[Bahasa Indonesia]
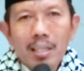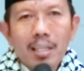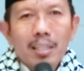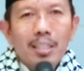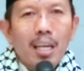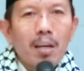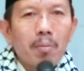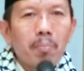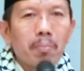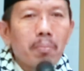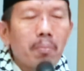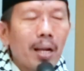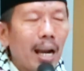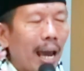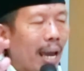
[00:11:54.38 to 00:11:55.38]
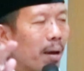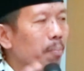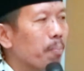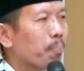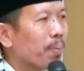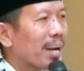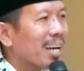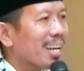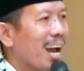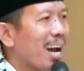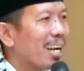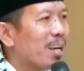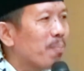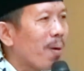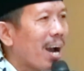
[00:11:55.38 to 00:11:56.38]
Ten
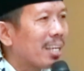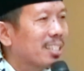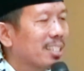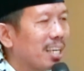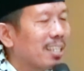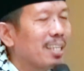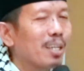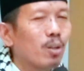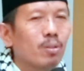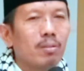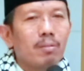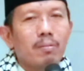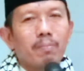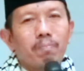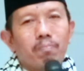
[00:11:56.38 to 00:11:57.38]
emperane masjid niku